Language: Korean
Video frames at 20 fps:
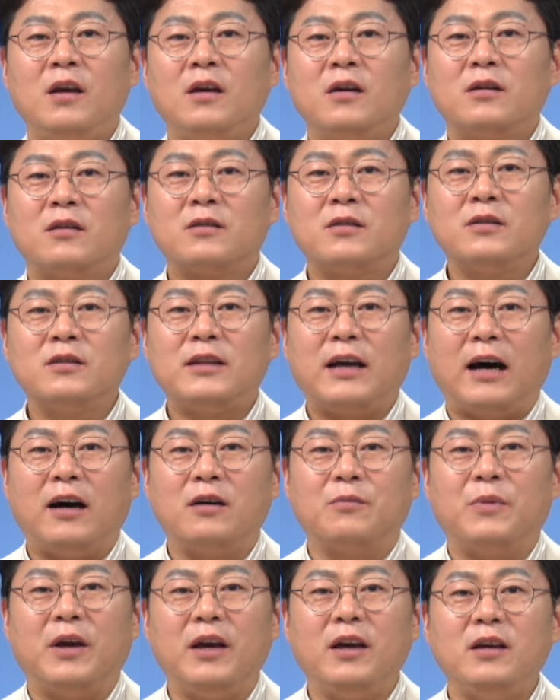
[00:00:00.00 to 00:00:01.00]
그런
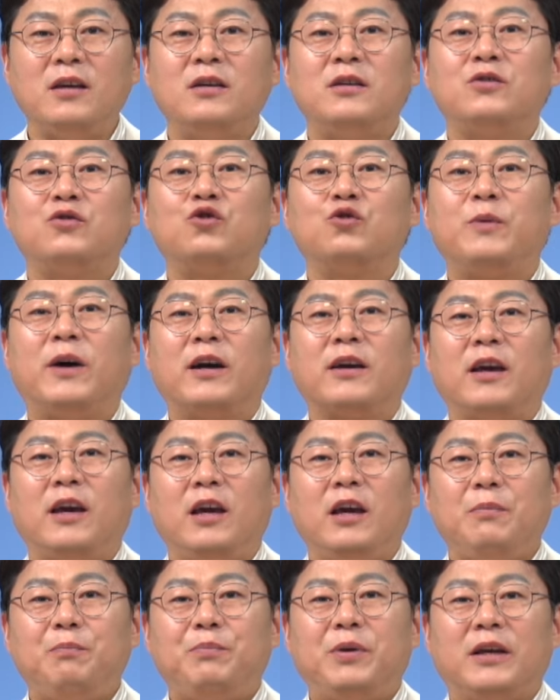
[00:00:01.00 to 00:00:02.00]
다음에
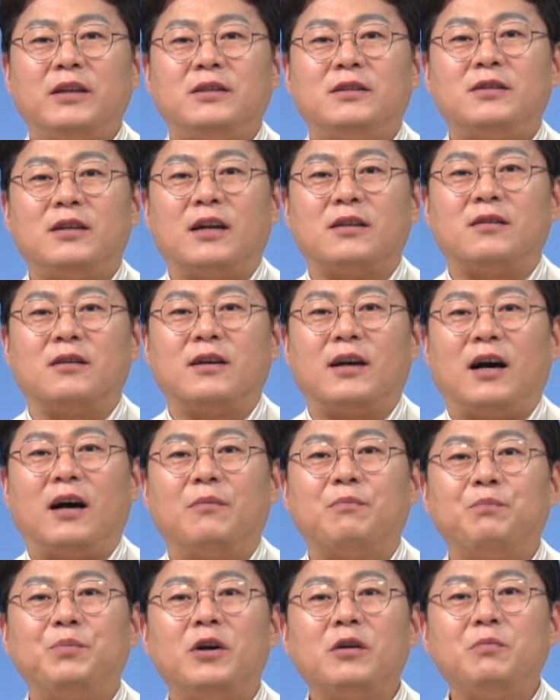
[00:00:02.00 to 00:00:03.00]
주방의
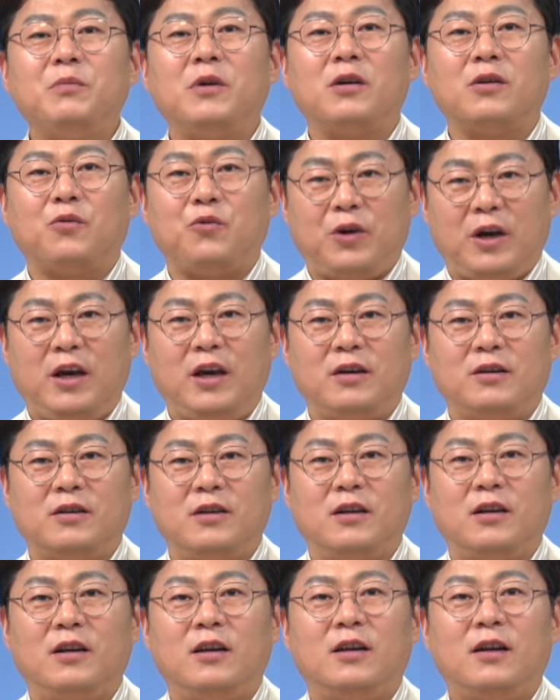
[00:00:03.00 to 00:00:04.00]
배치라든가 평면
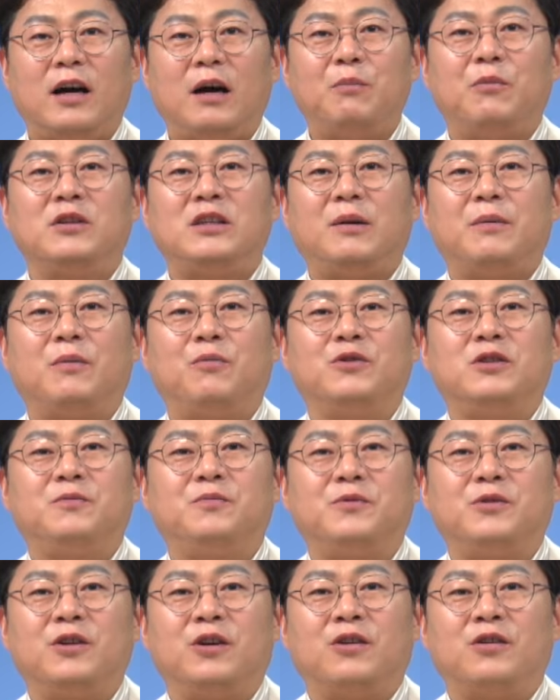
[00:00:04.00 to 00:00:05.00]
계획을 한번
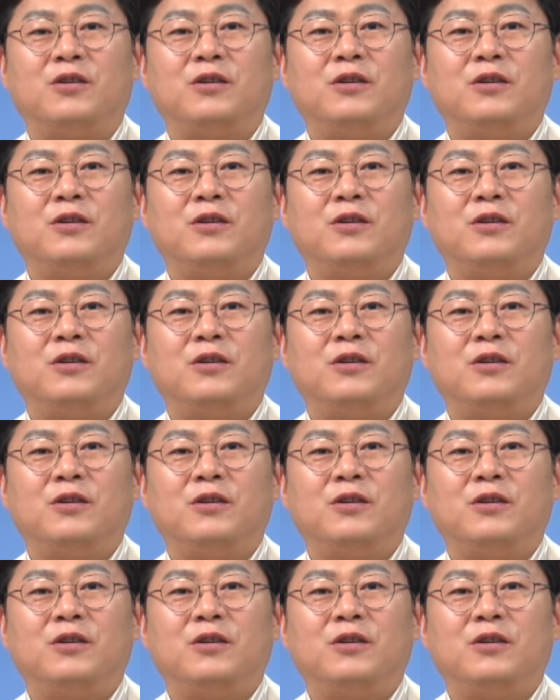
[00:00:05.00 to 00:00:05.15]
잡아보십시오.